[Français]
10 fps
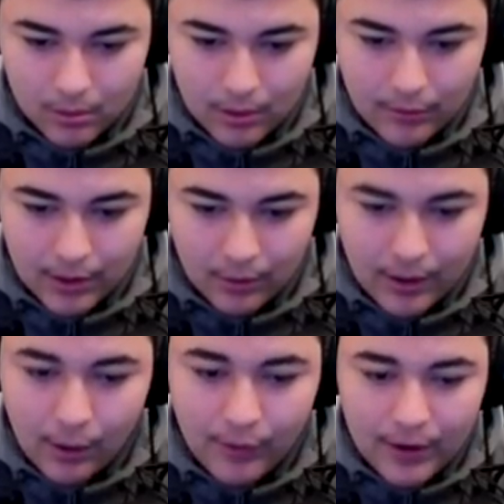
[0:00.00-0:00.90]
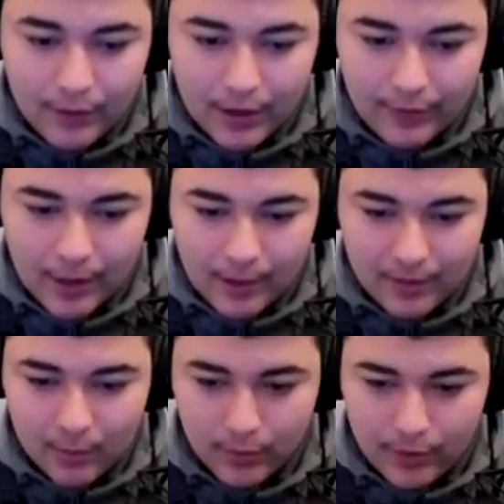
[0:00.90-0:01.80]
On va voir. On va, aller voir les vers là-bas, les
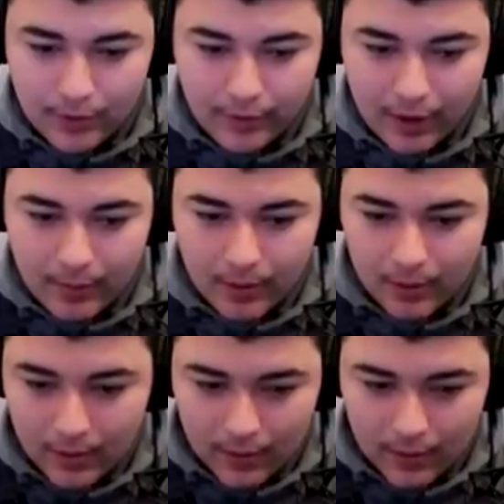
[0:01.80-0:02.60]
amis. On va aller voir vers là-bas.